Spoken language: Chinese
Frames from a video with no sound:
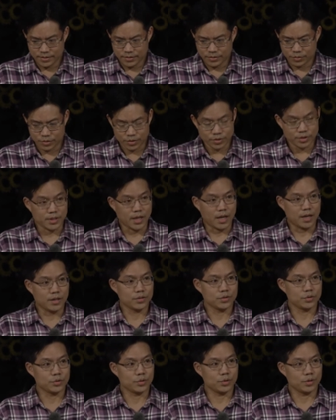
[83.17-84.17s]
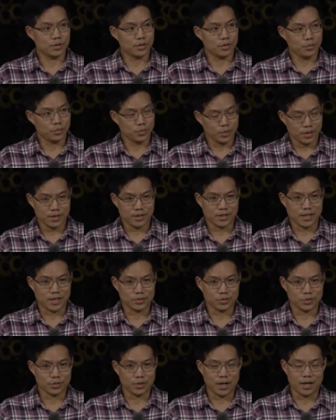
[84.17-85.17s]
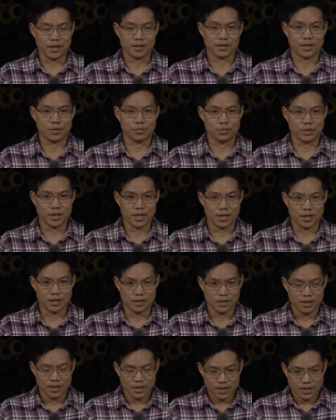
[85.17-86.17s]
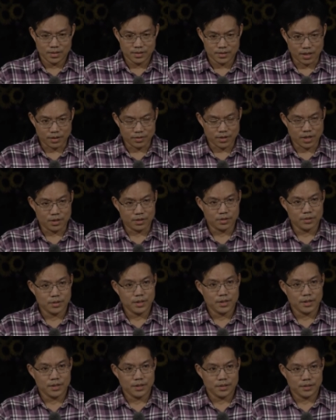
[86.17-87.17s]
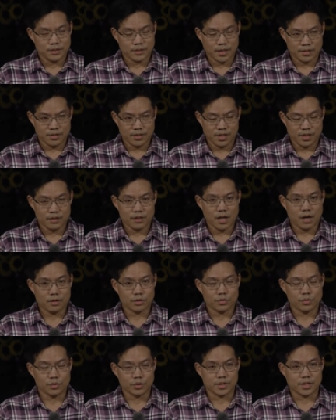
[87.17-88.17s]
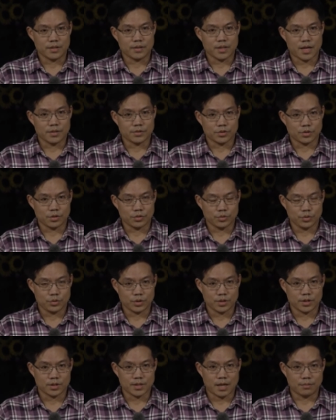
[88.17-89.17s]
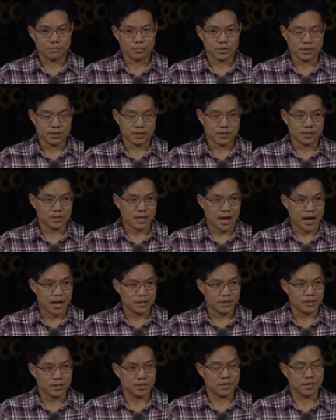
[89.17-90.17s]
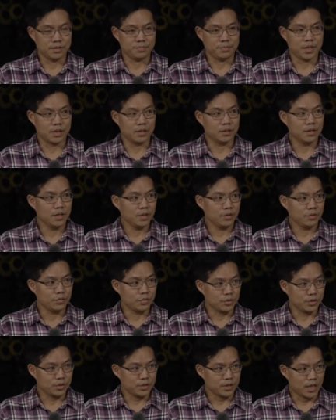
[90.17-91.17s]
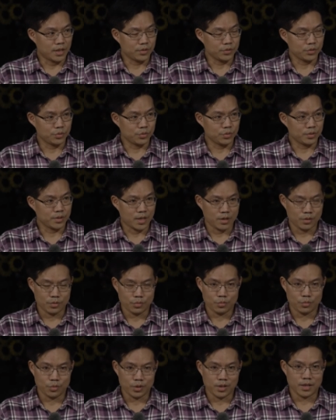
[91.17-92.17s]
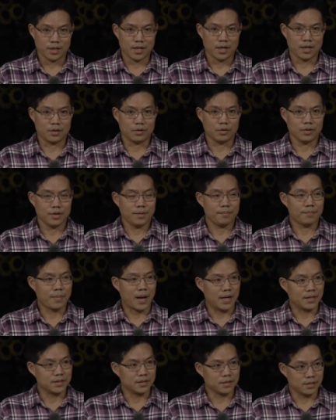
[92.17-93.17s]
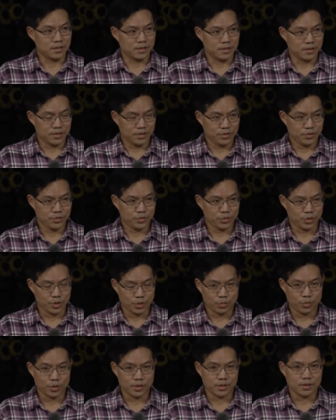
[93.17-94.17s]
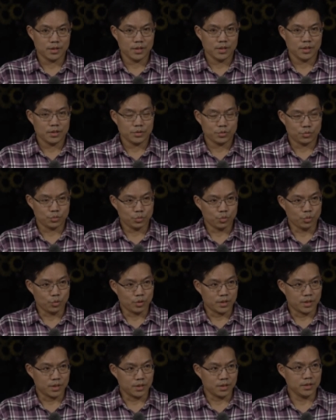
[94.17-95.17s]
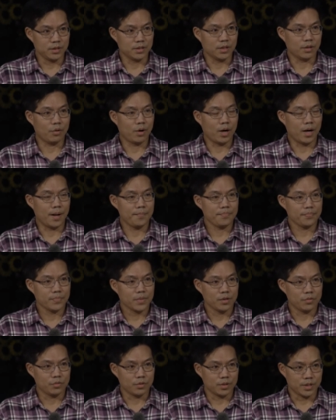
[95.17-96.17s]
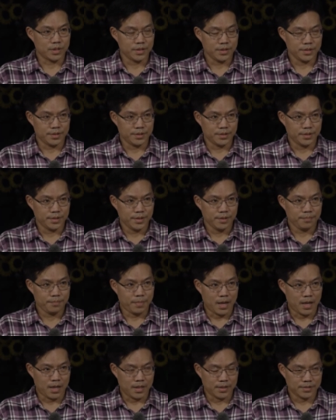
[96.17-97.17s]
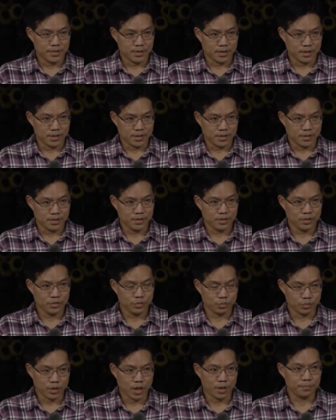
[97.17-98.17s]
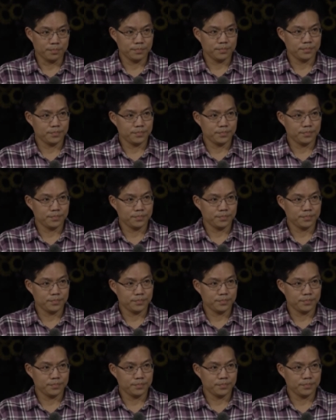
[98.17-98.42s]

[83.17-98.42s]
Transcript: 我就想说，我也想说啊，那我要找到在听到的过程当中，随着唐牧师的查经里面，我就想说，那我也要把这个学问，如果可以的话，我可以把这个读到